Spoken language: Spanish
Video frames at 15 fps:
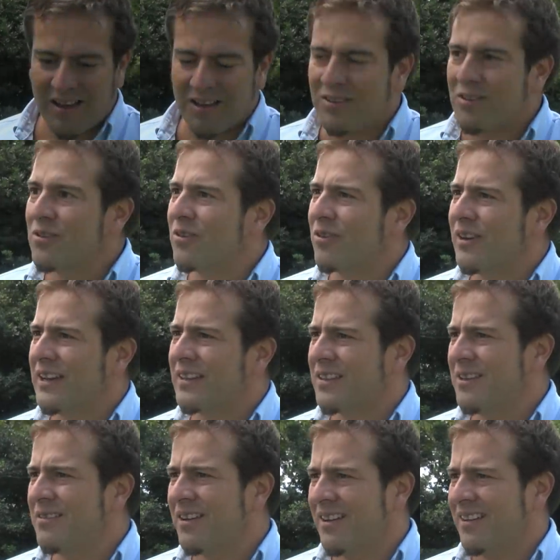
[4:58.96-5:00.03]
gestión
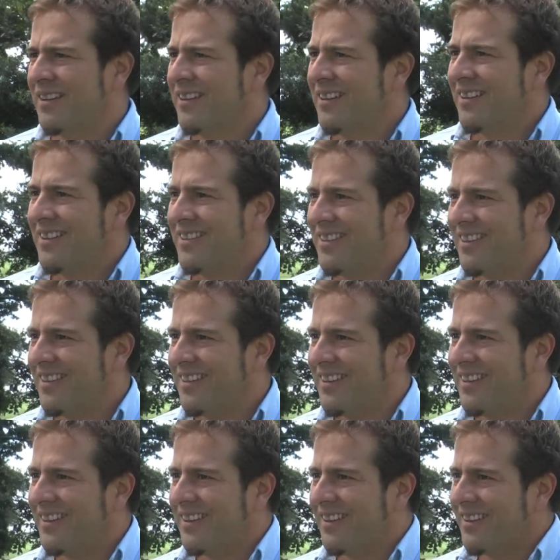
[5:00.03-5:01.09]
colectiva
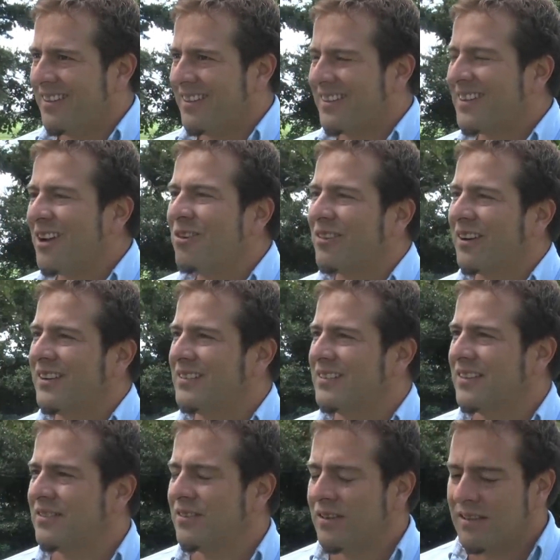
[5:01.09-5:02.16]
de, de estas
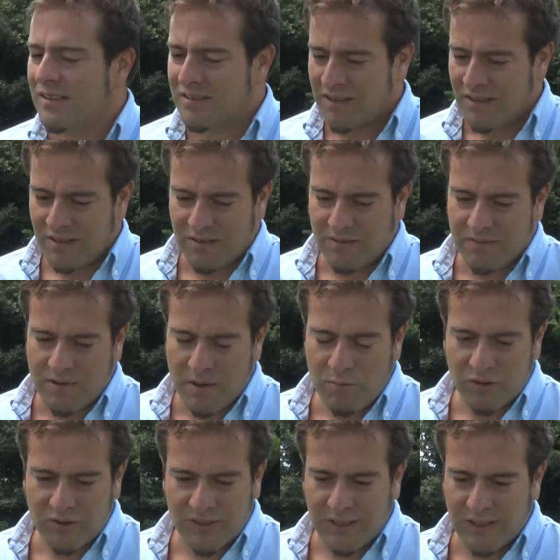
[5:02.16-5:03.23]
organizaciones,
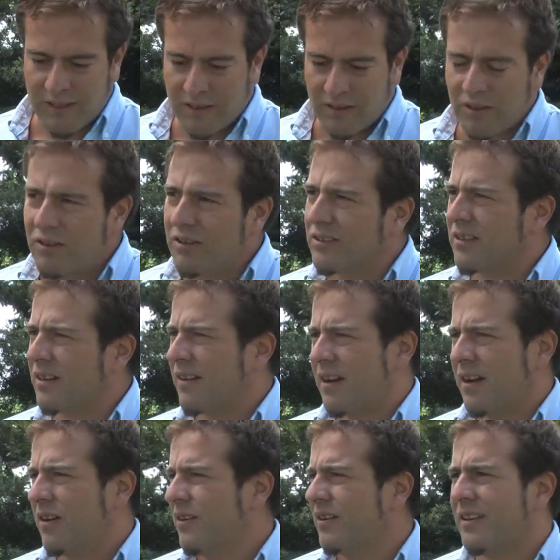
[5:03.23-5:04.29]
confiamos en que todos los
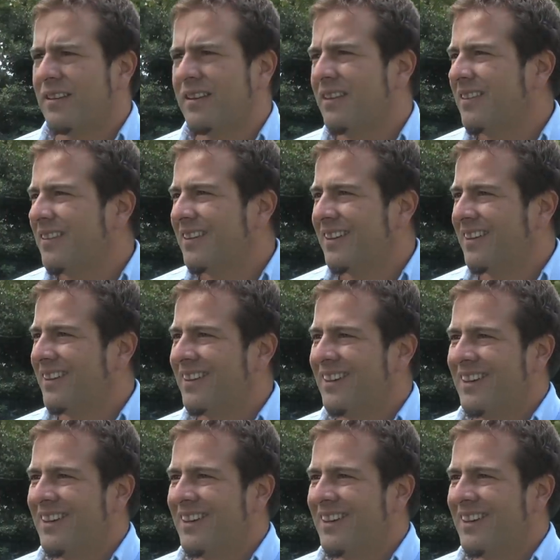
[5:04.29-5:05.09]
trabajadores, desde